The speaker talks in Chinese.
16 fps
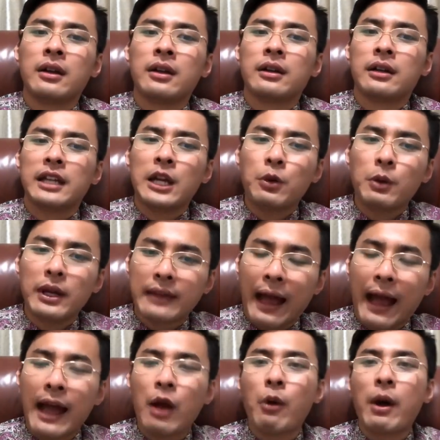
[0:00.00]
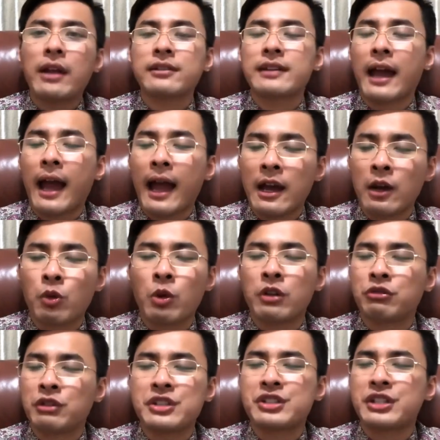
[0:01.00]
因为台湾在汉光
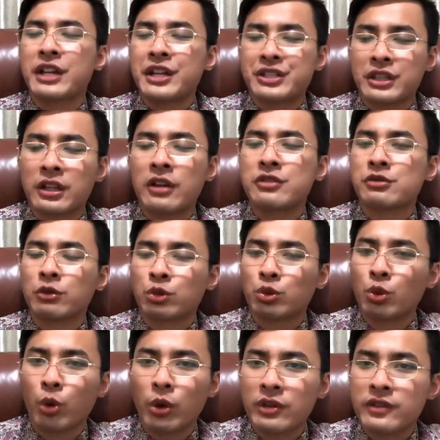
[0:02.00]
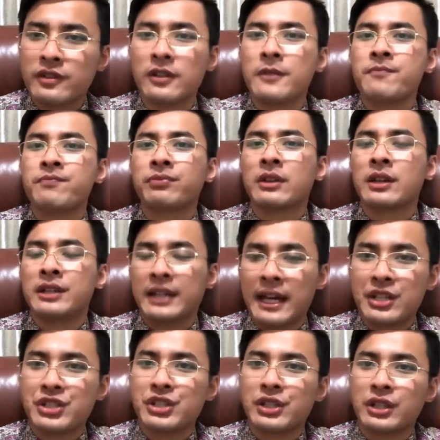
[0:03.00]
军事演习当中多次
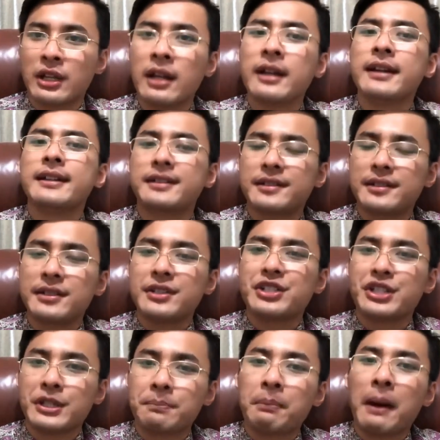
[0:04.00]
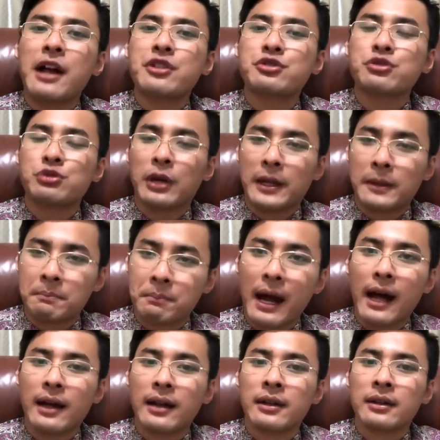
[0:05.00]
演习，自己把水
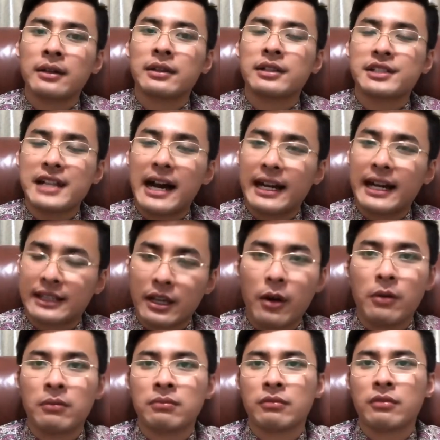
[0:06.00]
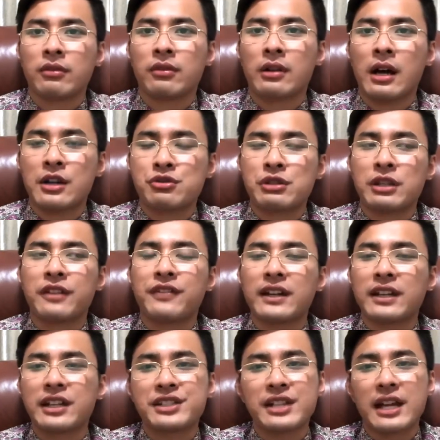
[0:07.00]
坝炸掉啊，水利发
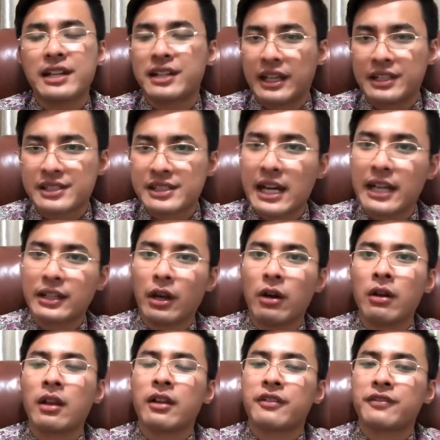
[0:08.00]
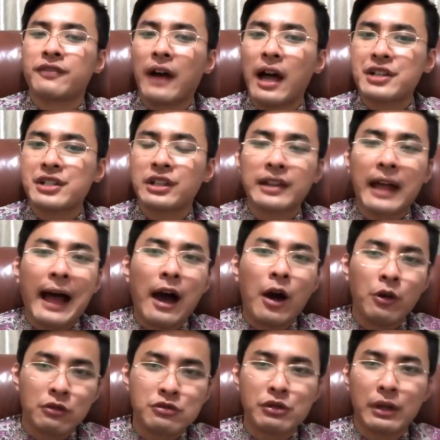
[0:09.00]
电站这里炸掉，发生大
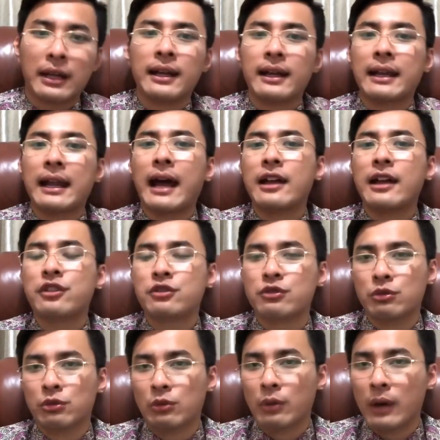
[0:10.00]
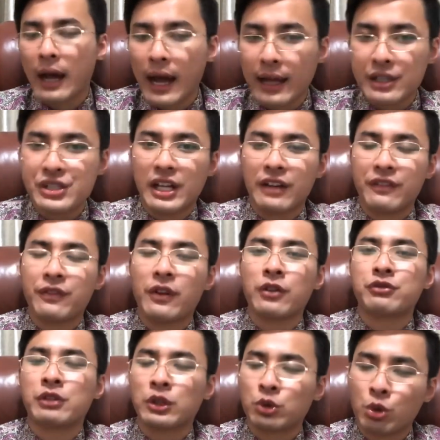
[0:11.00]
洪水来阻碍解放
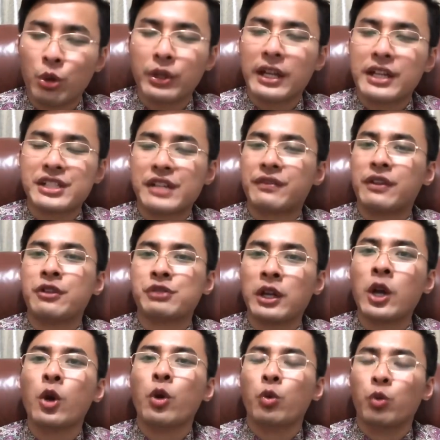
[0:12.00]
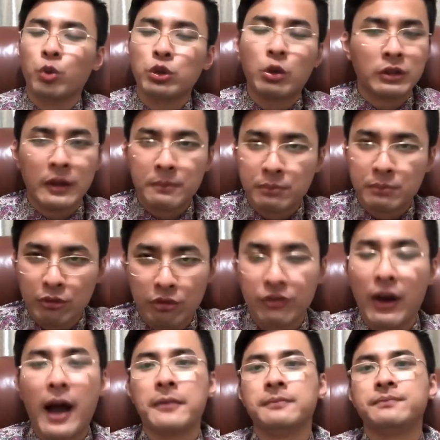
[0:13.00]
军拖延解放军武统的步伐。